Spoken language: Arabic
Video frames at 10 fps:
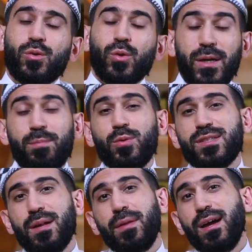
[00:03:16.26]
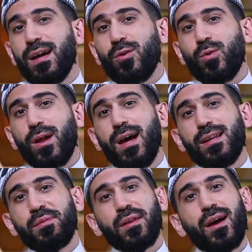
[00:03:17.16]
يحب سماع القران
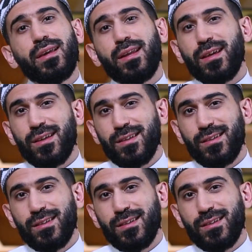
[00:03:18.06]
من غيره